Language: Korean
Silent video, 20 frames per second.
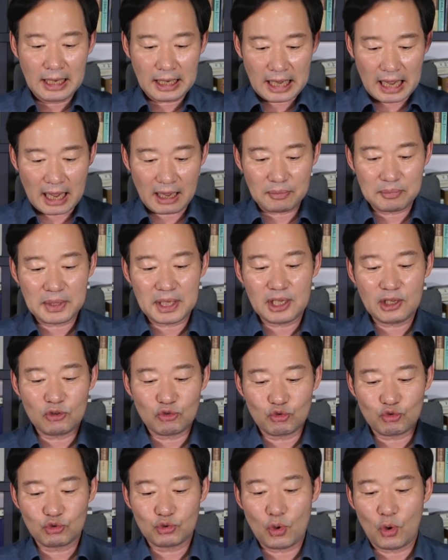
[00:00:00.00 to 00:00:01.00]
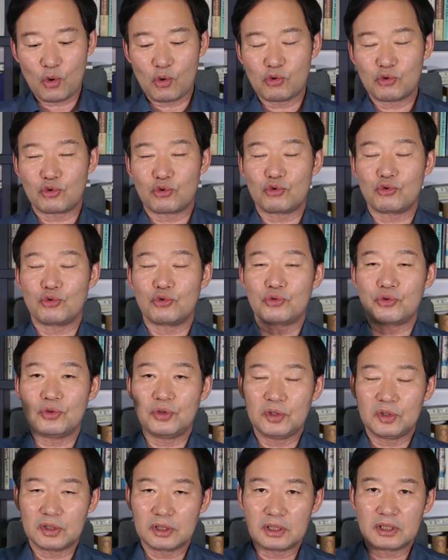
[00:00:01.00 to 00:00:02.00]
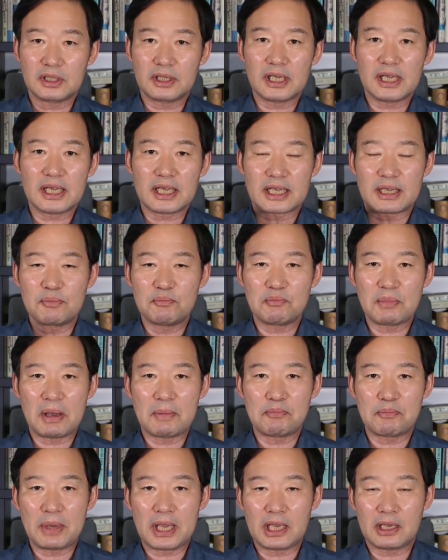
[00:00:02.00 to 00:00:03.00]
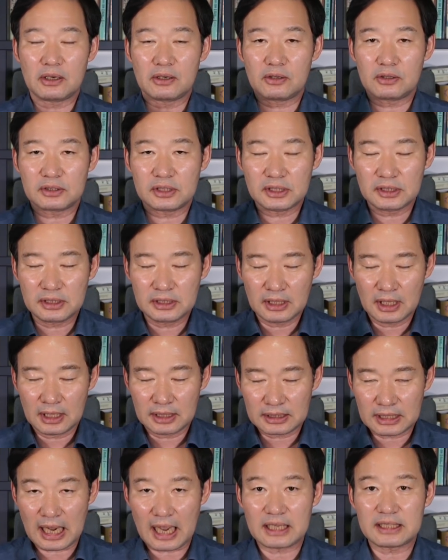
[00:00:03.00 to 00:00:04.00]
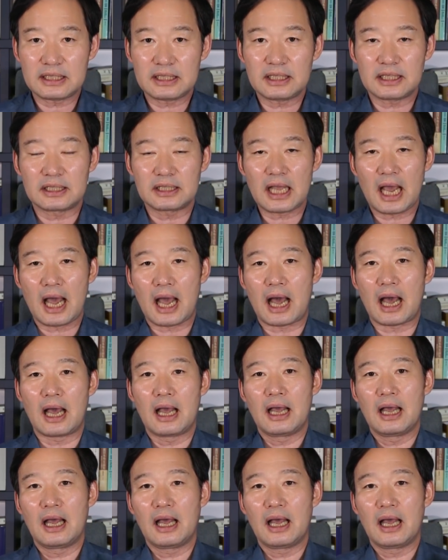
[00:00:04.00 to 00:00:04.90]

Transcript: 갑이 유동규고 을이 김만배인 것은 사실이나